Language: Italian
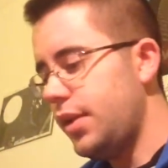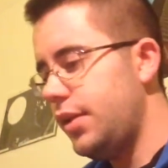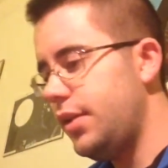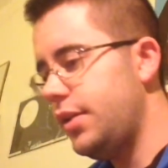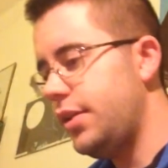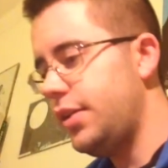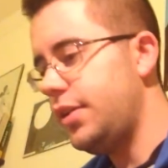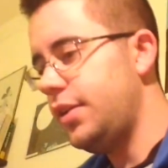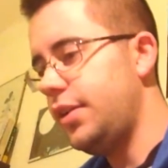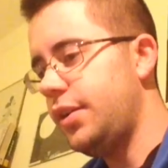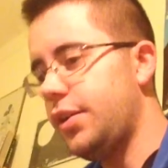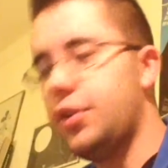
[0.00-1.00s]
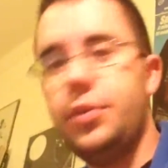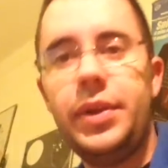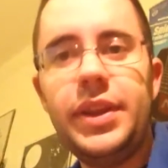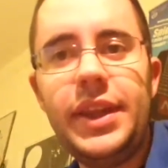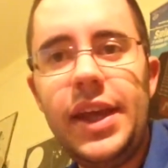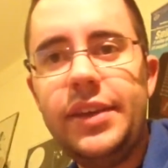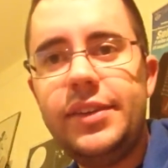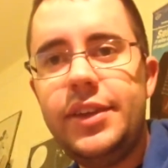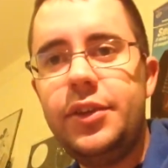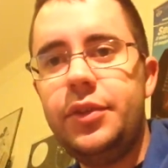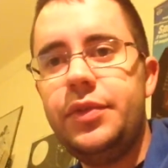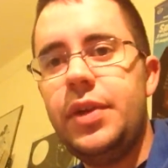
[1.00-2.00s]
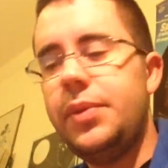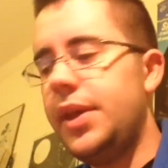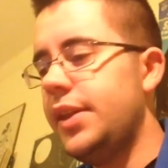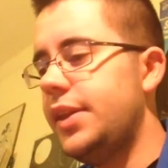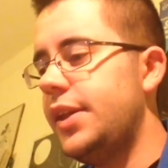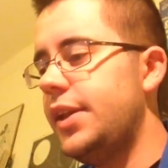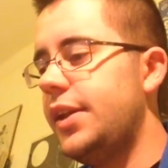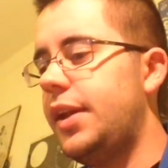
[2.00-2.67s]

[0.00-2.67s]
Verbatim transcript: eh, come tester ovviamente,